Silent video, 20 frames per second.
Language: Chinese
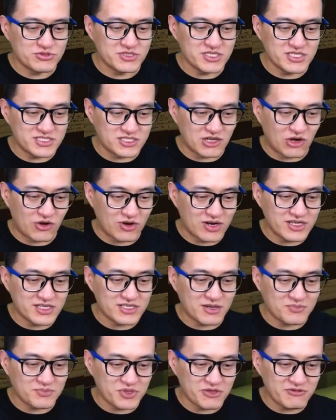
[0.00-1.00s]
近找了一
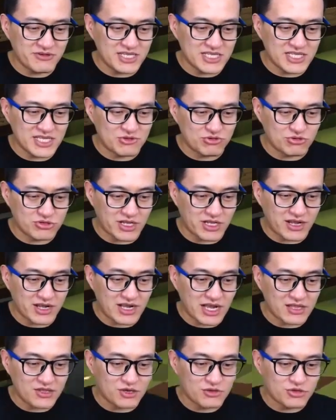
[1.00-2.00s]
张 PVE 地图，大家
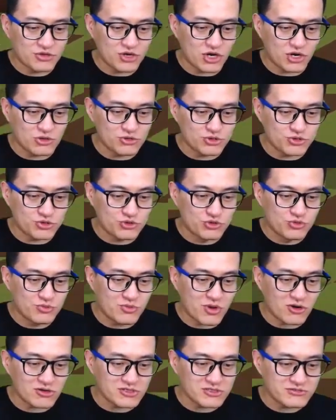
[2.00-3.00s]
看到有好多熊
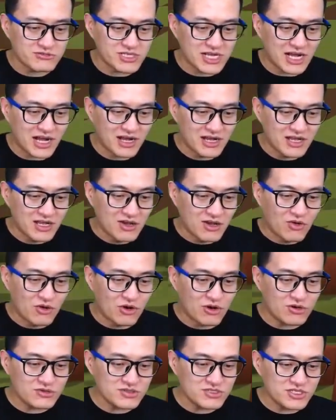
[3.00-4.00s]
猫是不是啊？
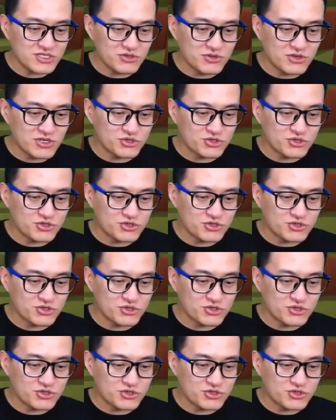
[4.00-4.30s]
哦，这有个